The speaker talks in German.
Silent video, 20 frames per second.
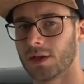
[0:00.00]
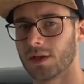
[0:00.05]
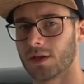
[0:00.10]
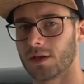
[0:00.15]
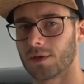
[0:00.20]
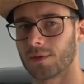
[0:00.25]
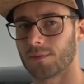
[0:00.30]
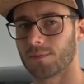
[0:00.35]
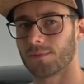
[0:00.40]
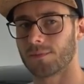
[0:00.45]

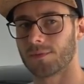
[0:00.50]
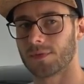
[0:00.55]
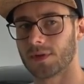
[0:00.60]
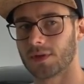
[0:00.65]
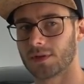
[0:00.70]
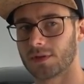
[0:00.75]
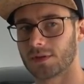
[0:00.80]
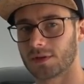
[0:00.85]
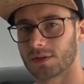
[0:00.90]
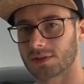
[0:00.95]
Ähm,
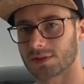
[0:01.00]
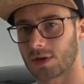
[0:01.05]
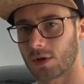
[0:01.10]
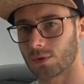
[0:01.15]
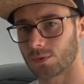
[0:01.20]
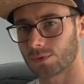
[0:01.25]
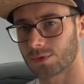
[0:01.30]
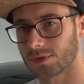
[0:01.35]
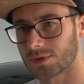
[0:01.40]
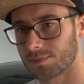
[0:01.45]
das
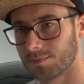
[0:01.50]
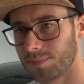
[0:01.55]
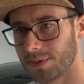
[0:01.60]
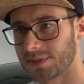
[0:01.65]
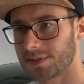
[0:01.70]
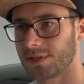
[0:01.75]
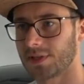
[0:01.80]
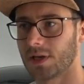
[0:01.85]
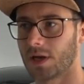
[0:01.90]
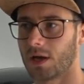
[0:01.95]
Auto ist
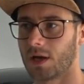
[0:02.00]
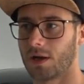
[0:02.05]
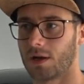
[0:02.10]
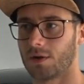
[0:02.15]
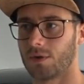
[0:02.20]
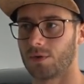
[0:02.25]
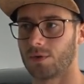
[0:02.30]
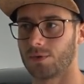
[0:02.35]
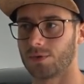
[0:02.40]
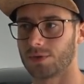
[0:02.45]
bissiger
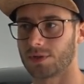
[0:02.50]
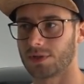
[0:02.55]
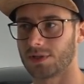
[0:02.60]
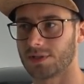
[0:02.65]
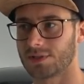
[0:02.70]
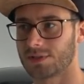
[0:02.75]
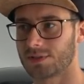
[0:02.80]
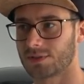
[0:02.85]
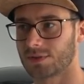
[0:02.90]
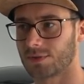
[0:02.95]
und
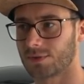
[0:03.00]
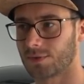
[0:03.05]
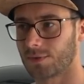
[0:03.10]
ist,